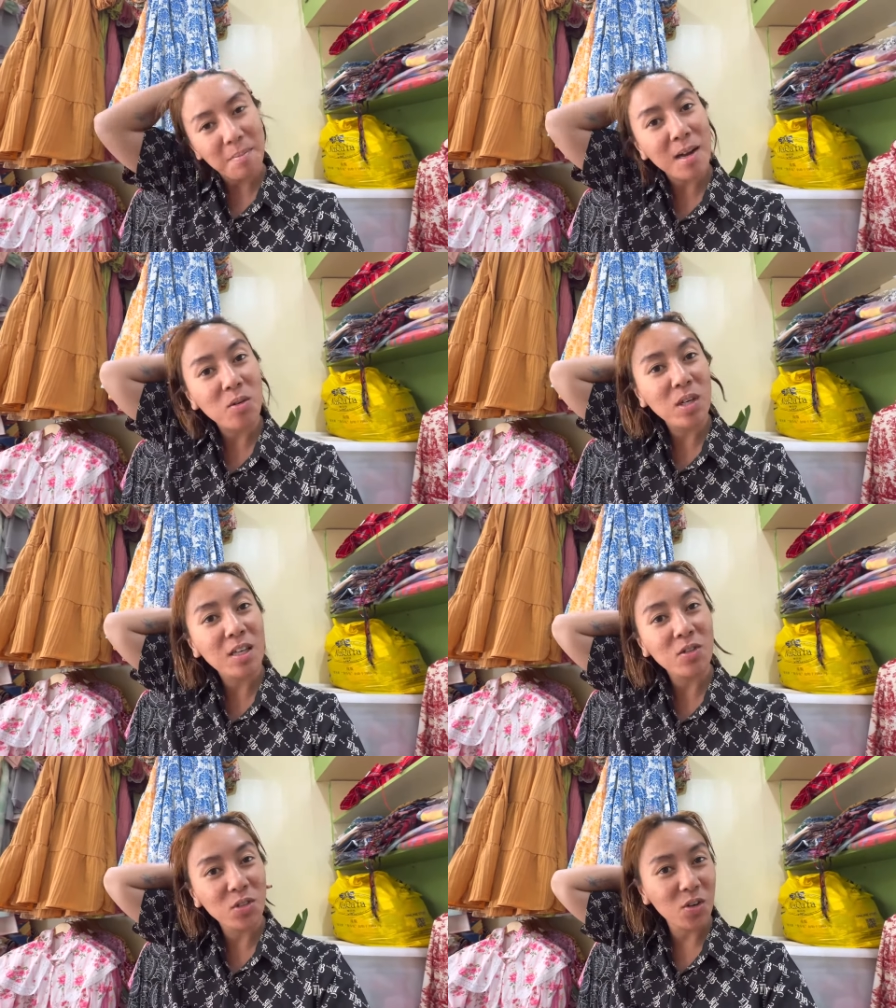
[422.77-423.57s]
bagong
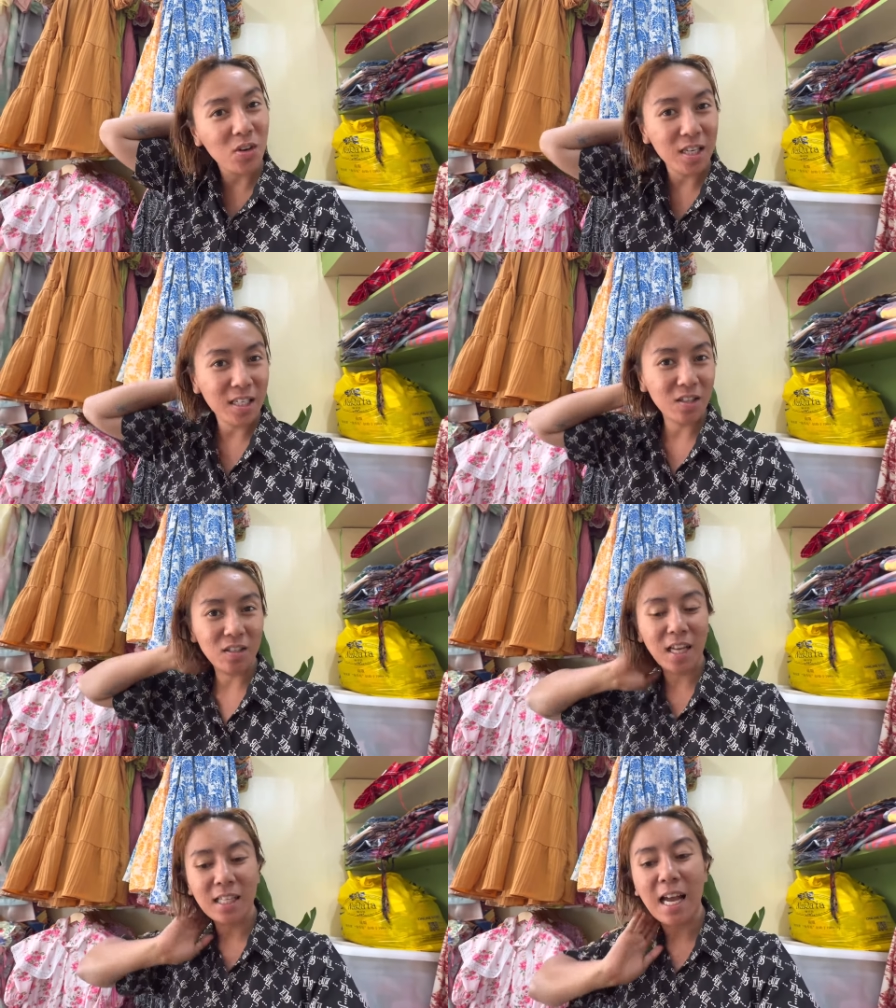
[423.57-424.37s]
ligo yung lola ninyo
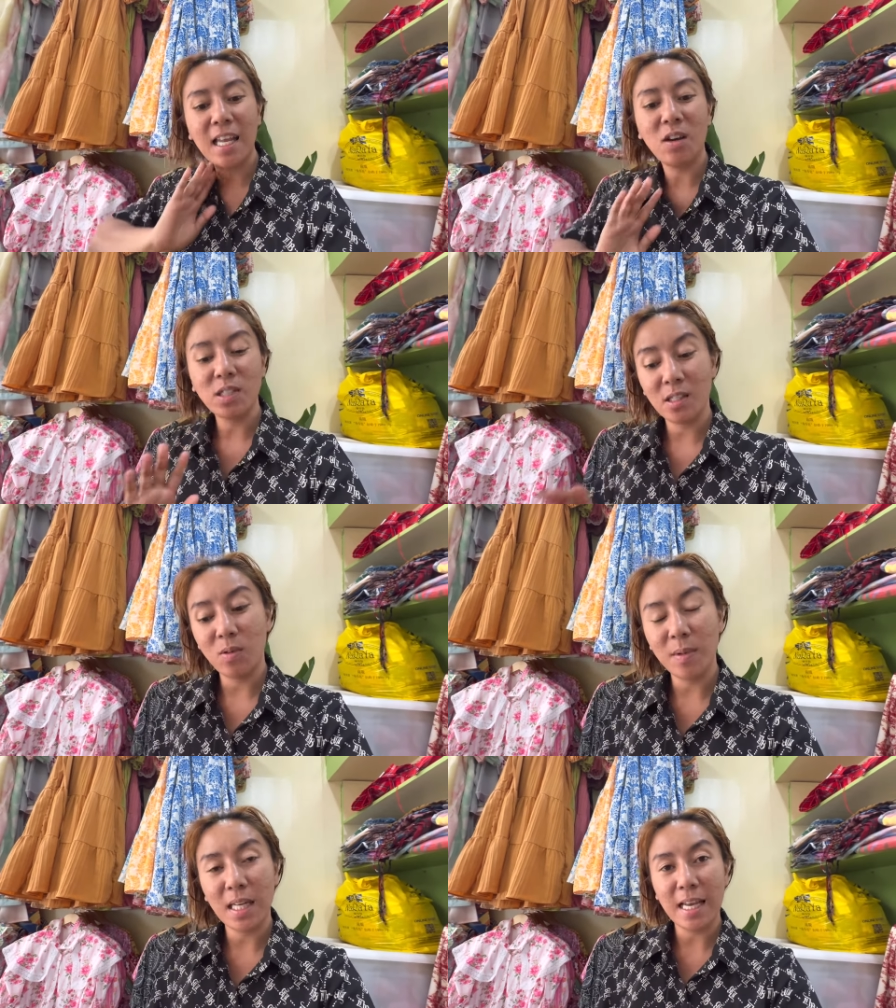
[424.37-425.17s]
dahil galing ako sa
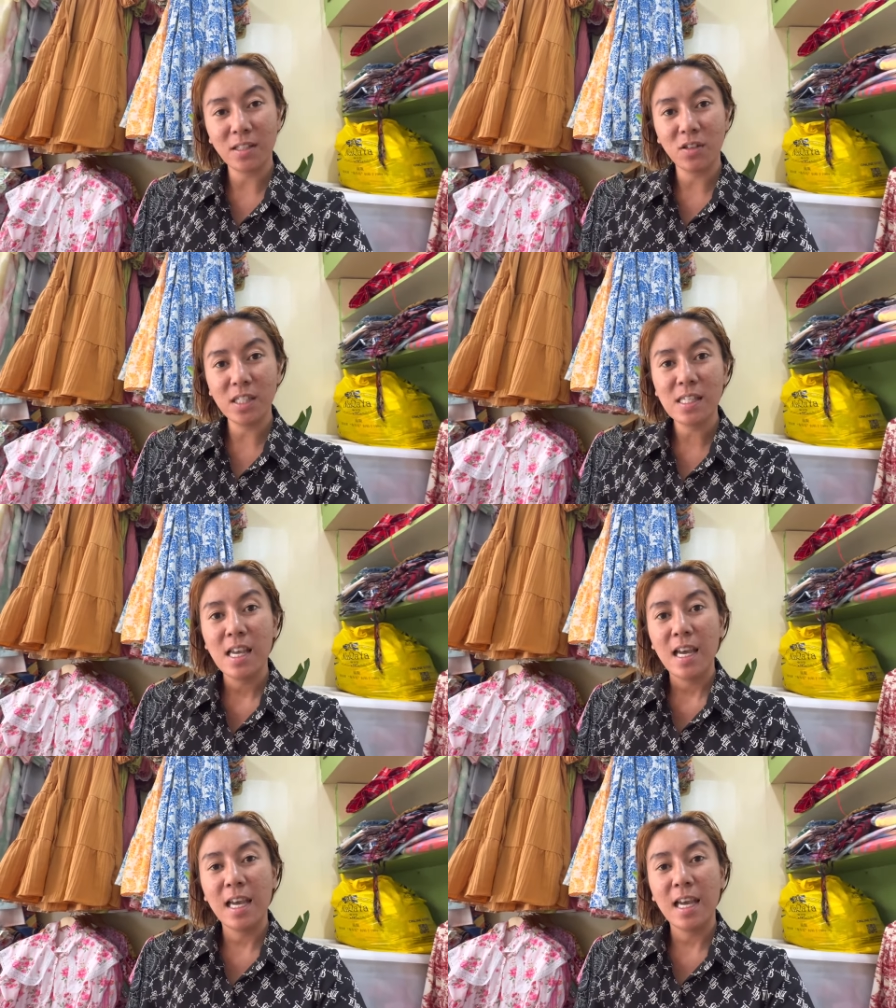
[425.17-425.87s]
swimming lessons.